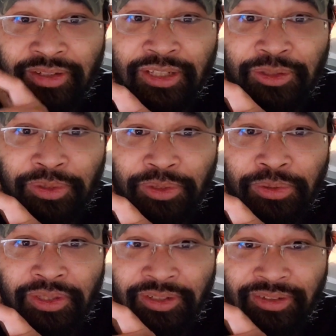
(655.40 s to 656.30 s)
cho nên tuyệt
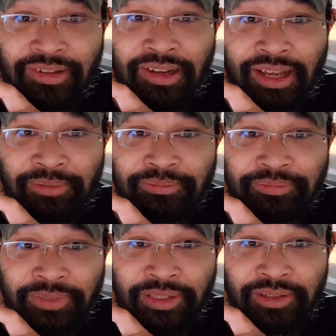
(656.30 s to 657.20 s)
đối đừng có làm
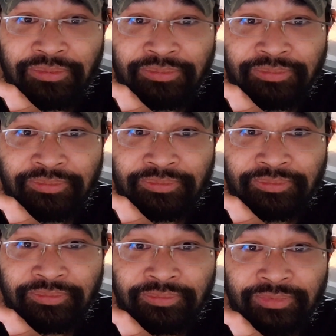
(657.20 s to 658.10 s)
biết không
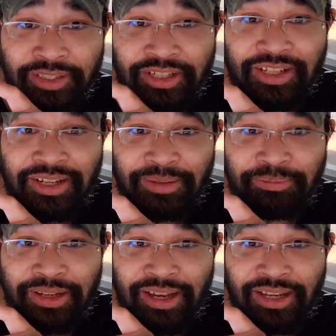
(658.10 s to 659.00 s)
đừng có
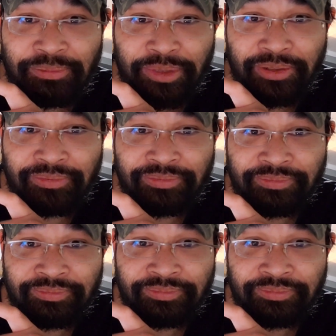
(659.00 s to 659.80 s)
lặp lại biết không